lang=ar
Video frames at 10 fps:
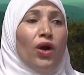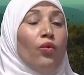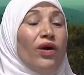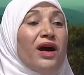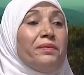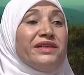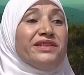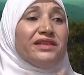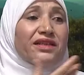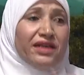
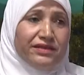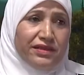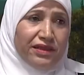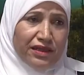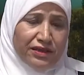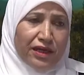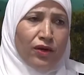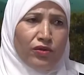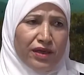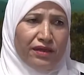وقابلية ذاتية لدى
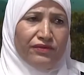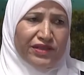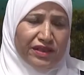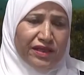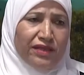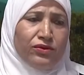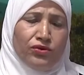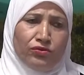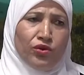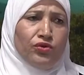هؤلاء الفتيات
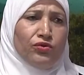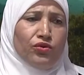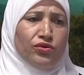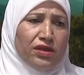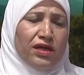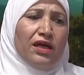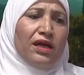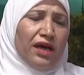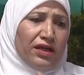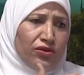أنهم عندهم قدرة
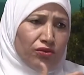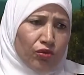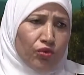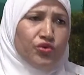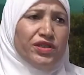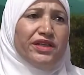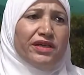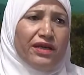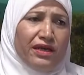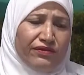على أنهم يكونوا
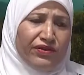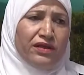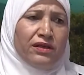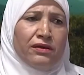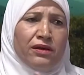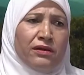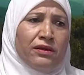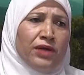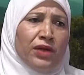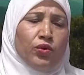شركات في
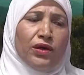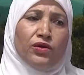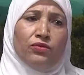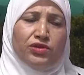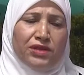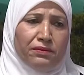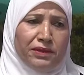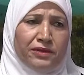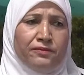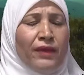آه، أدوارهم
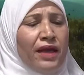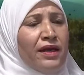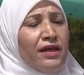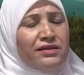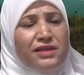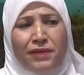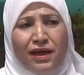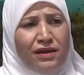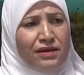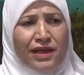المستقبلية الانطباع
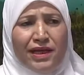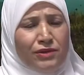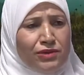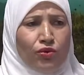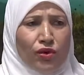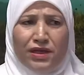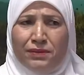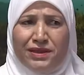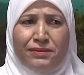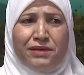الغير مسبوق انا
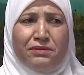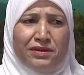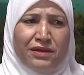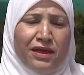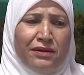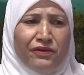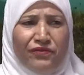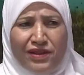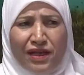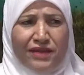بعتبر يمكن
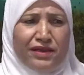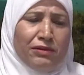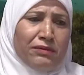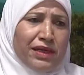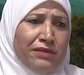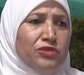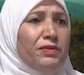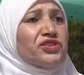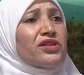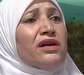نفذنا العديد من البرامج مع
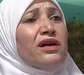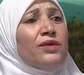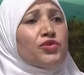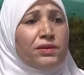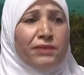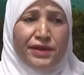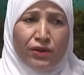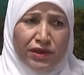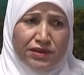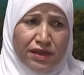شرائح مجتمعيه
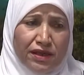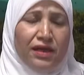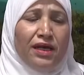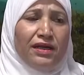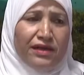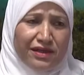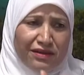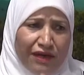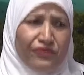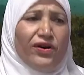واسعه لكن
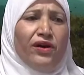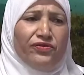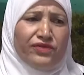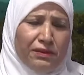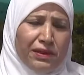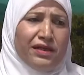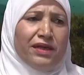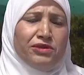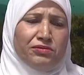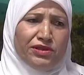أف افضل
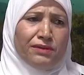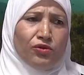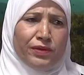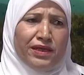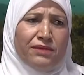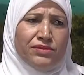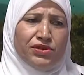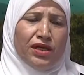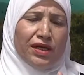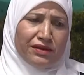برنامج نعتبره برنامج
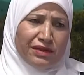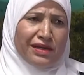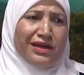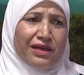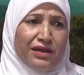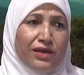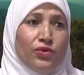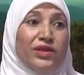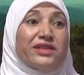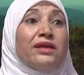ترك اثاره
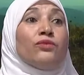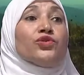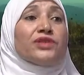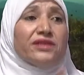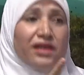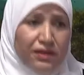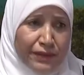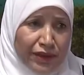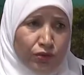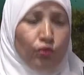لدى
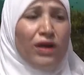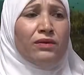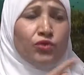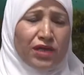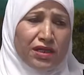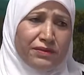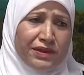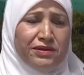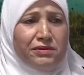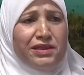المتدربات والمدربين
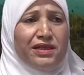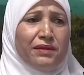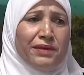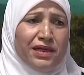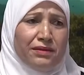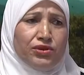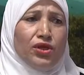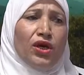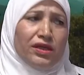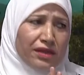يمكن هذا البرنامج
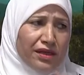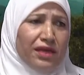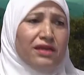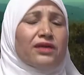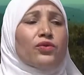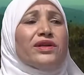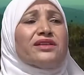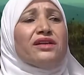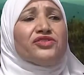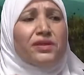ترك اثاره لدى
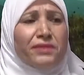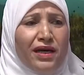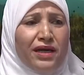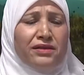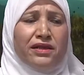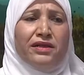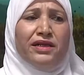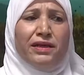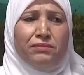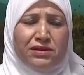الجامعات اللي
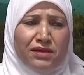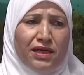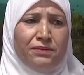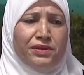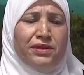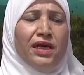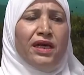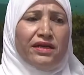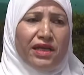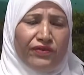الان بتطالب
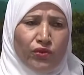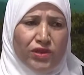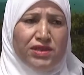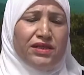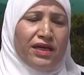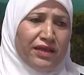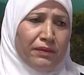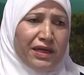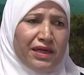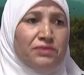بكيف نوسع هذا
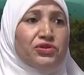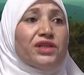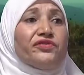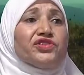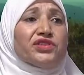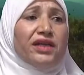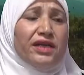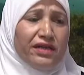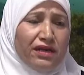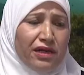البرنامج كيف
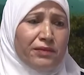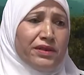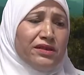نشارك اكبر